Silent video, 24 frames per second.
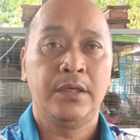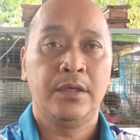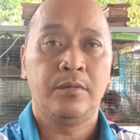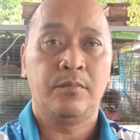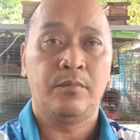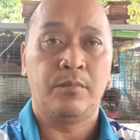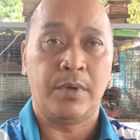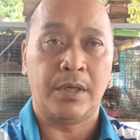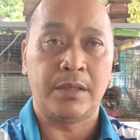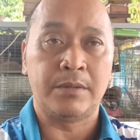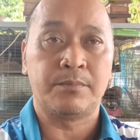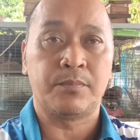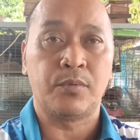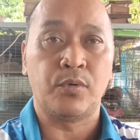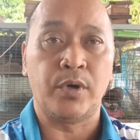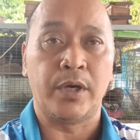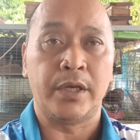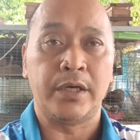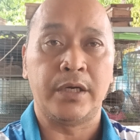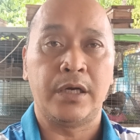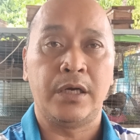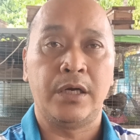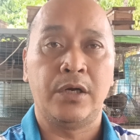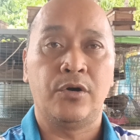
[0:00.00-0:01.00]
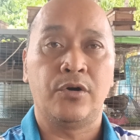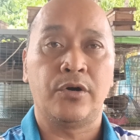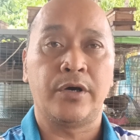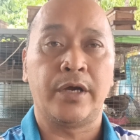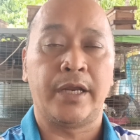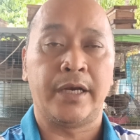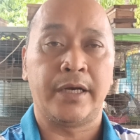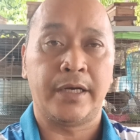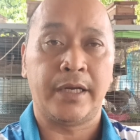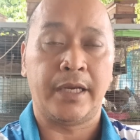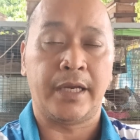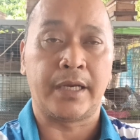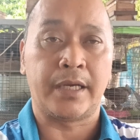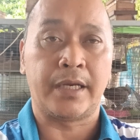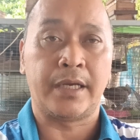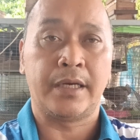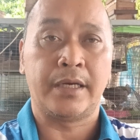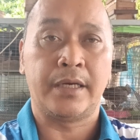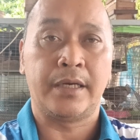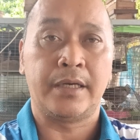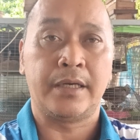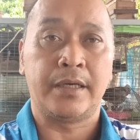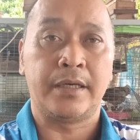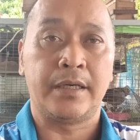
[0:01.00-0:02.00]
มันป่วยด้วยโรคอันแท็ก
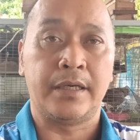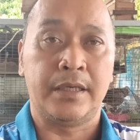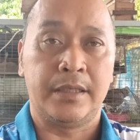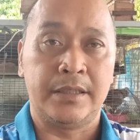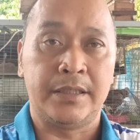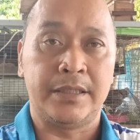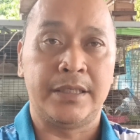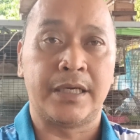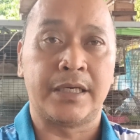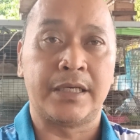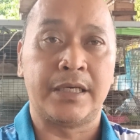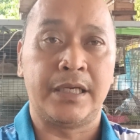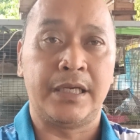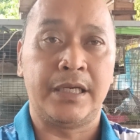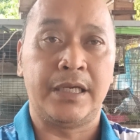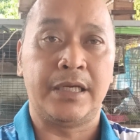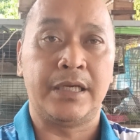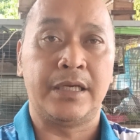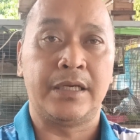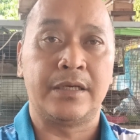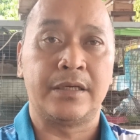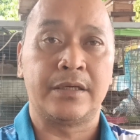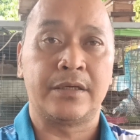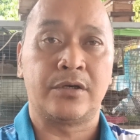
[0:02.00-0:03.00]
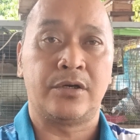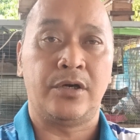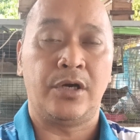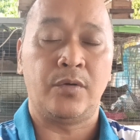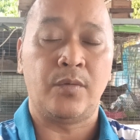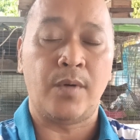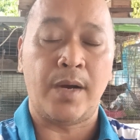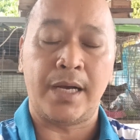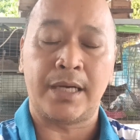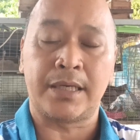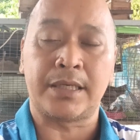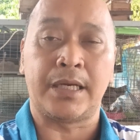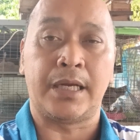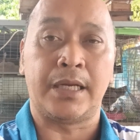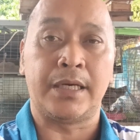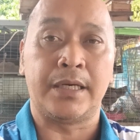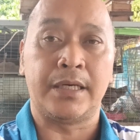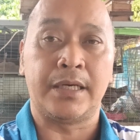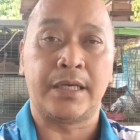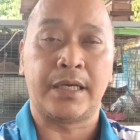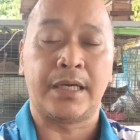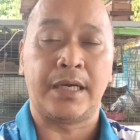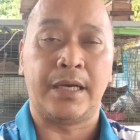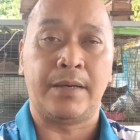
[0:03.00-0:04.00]
เออ อย่างนี้ค่อยว่ากัน
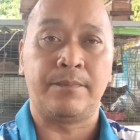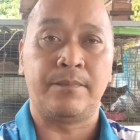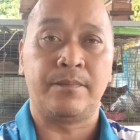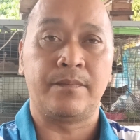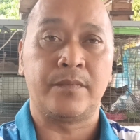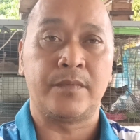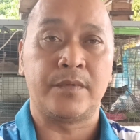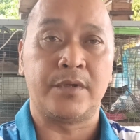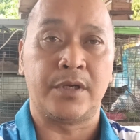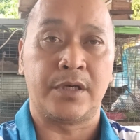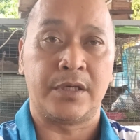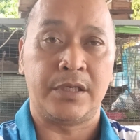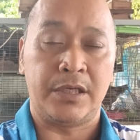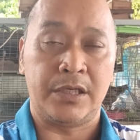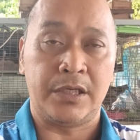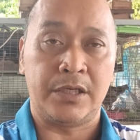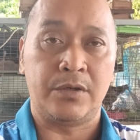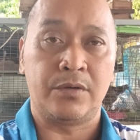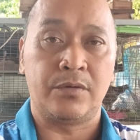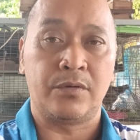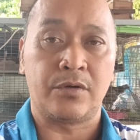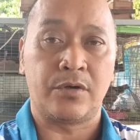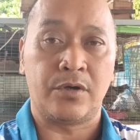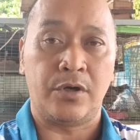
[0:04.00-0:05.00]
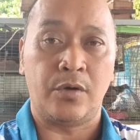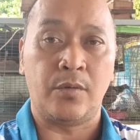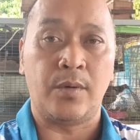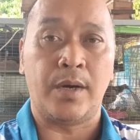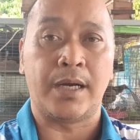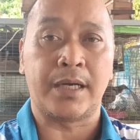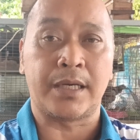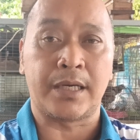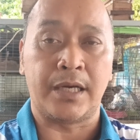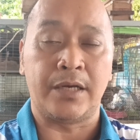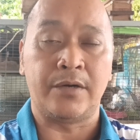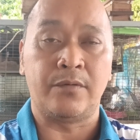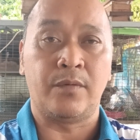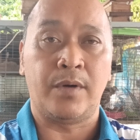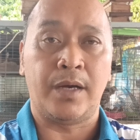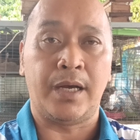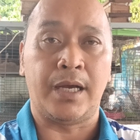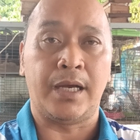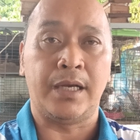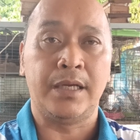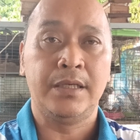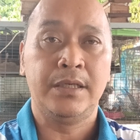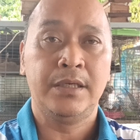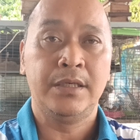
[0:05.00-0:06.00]
นะครับ อย่างนี้ค่อยว่ากันว่า
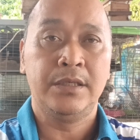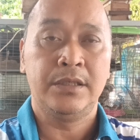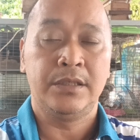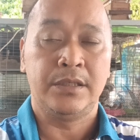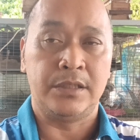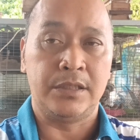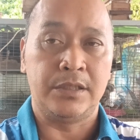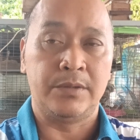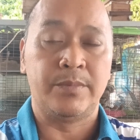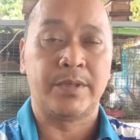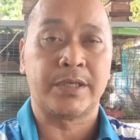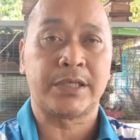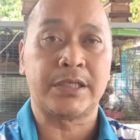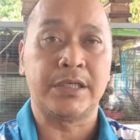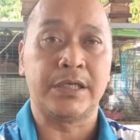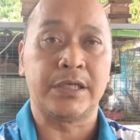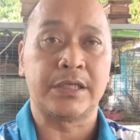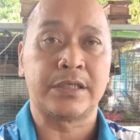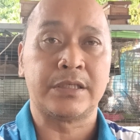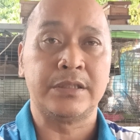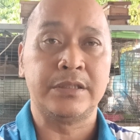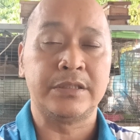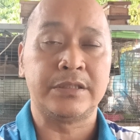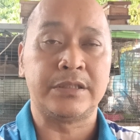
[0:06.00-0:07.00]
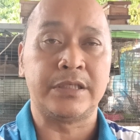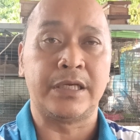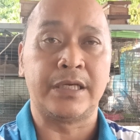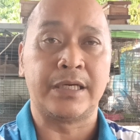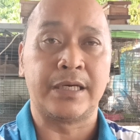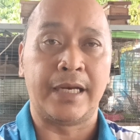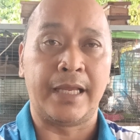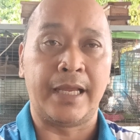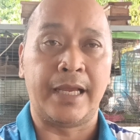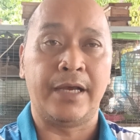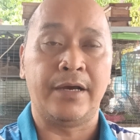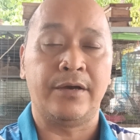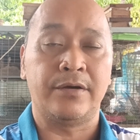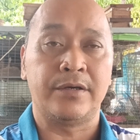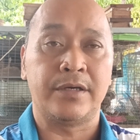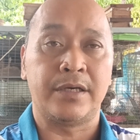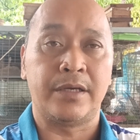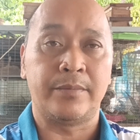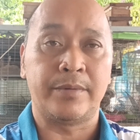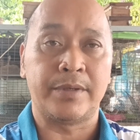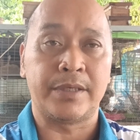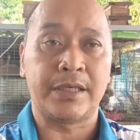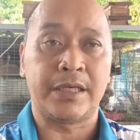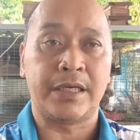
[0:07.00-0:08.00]
เออมันเกิดขึ้นจริงแล้วใน
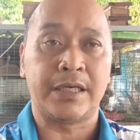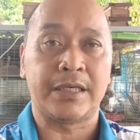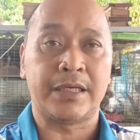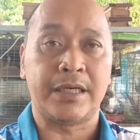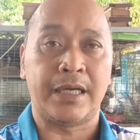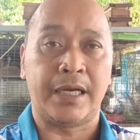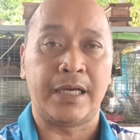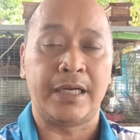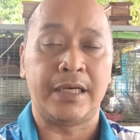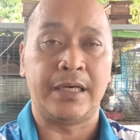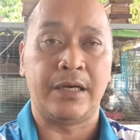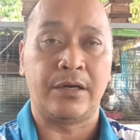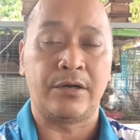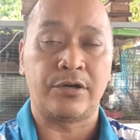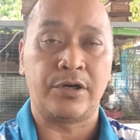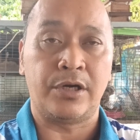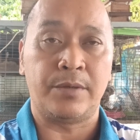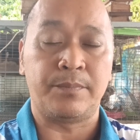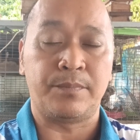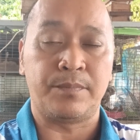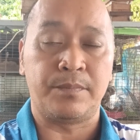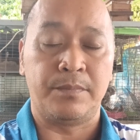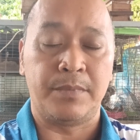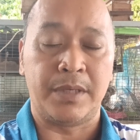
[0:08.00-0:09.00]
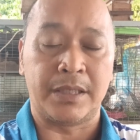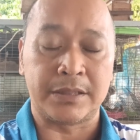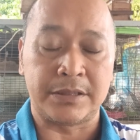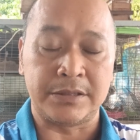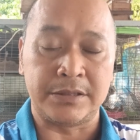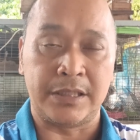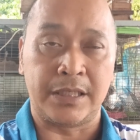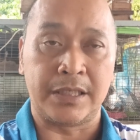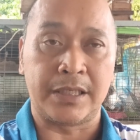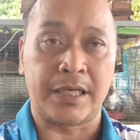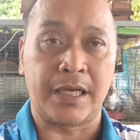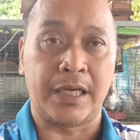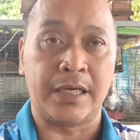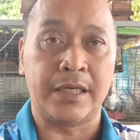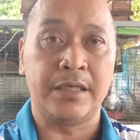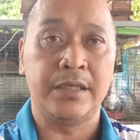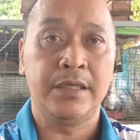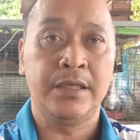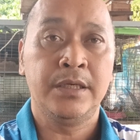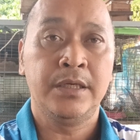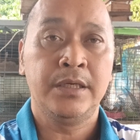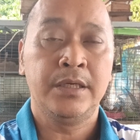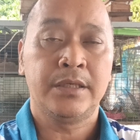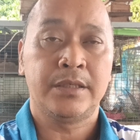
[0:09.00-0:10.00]
ประเทศไทยเราก็มาเตือนกัน
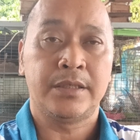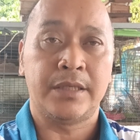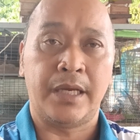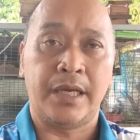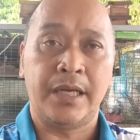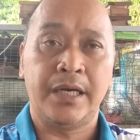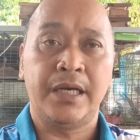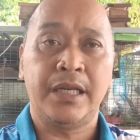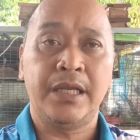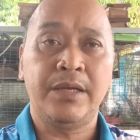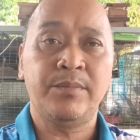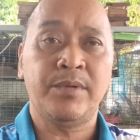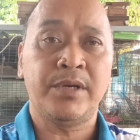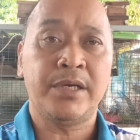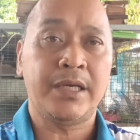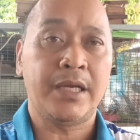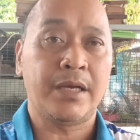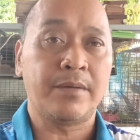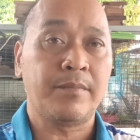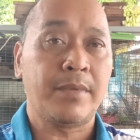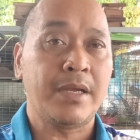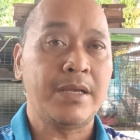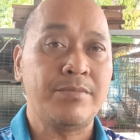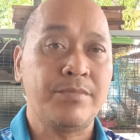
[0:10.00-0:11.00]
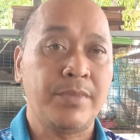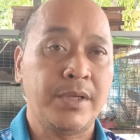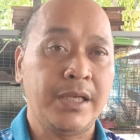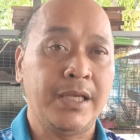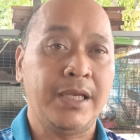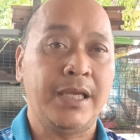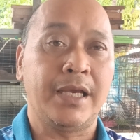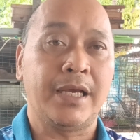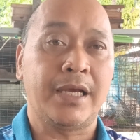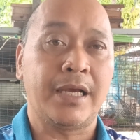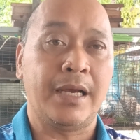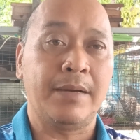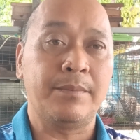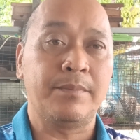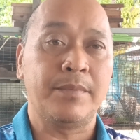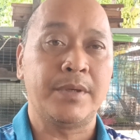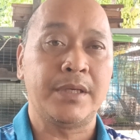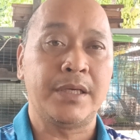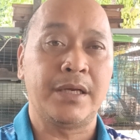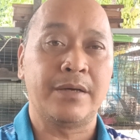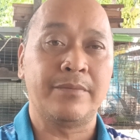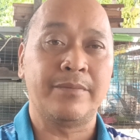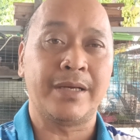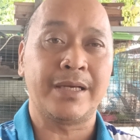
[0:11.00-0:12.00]
แต่นี่มันยังไม่มีครับ มัน
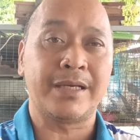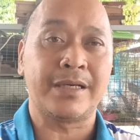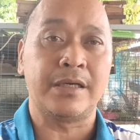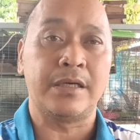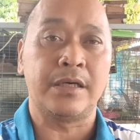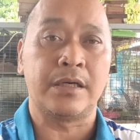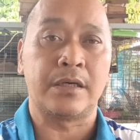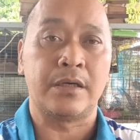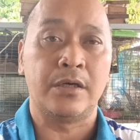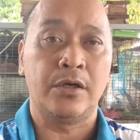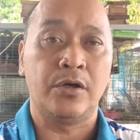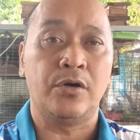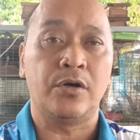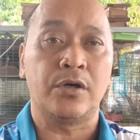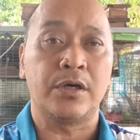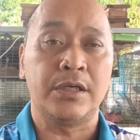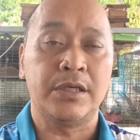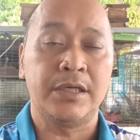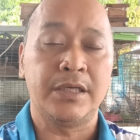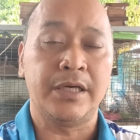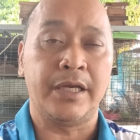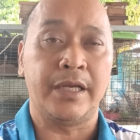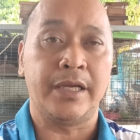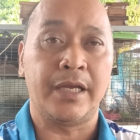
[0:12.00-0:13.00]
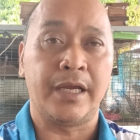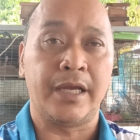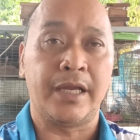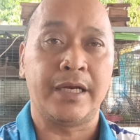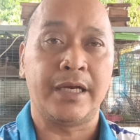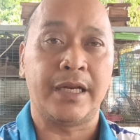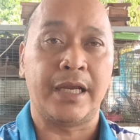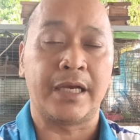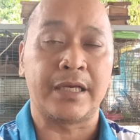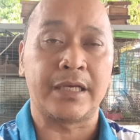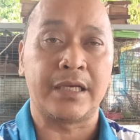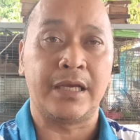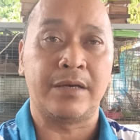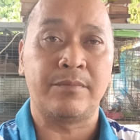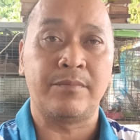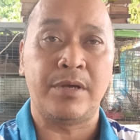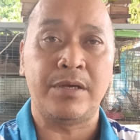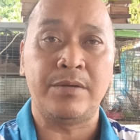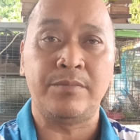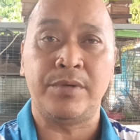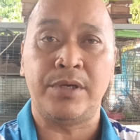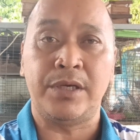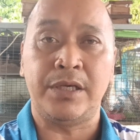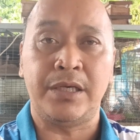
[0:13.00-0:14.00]
ยังไม่เกิดโรคเลยแอนแท็กยัง
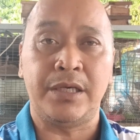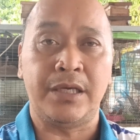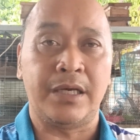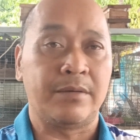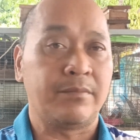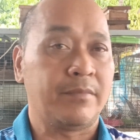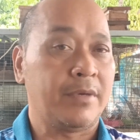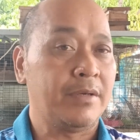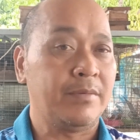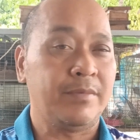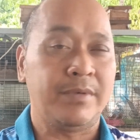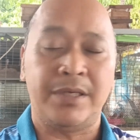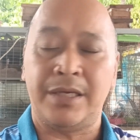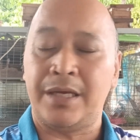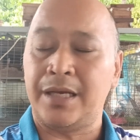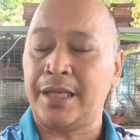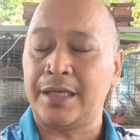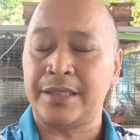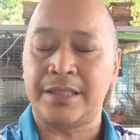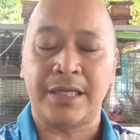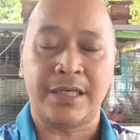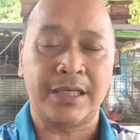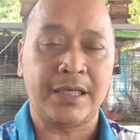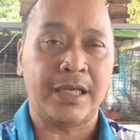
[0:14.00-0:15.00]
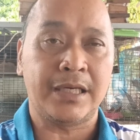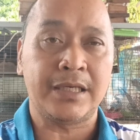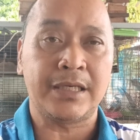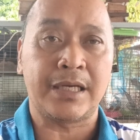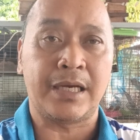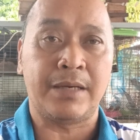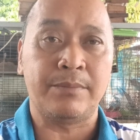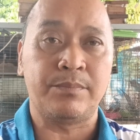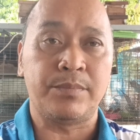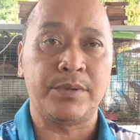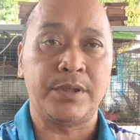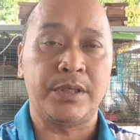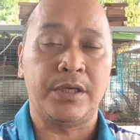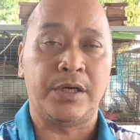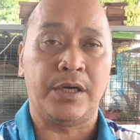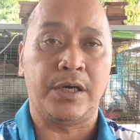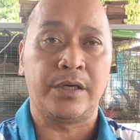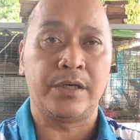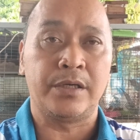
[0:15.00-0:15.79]
ไม่มียังไม่มีอะไรทั้งนั้นครับพี่น้อง